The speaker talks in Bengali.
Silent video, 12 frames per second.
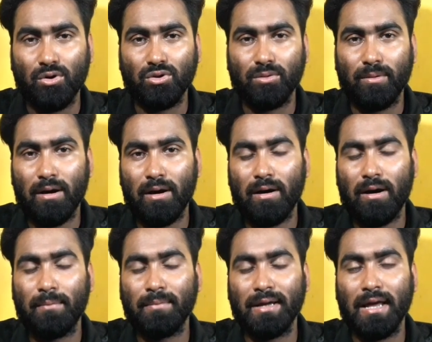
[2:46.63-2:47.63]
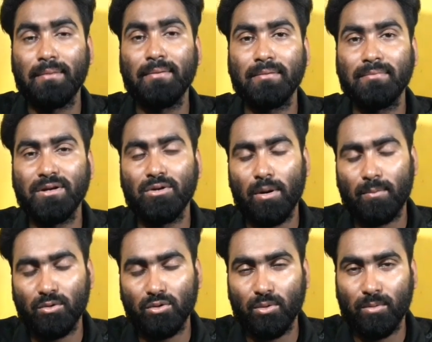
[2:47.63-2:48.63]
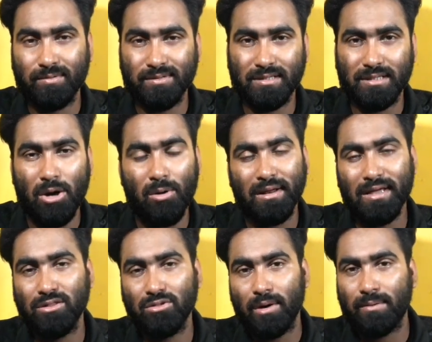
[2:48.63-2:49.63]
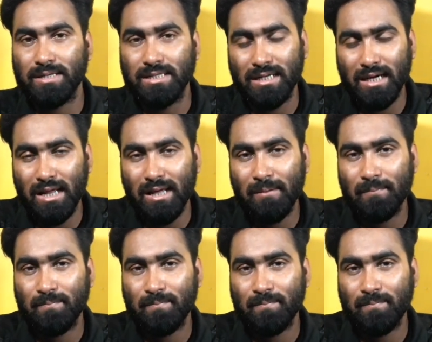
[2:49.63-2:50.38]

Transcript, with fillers: অথবা আমি গেমিং ভিডিও আপলোড করবো তাহলে কিন্তু আমার চ্যানেলে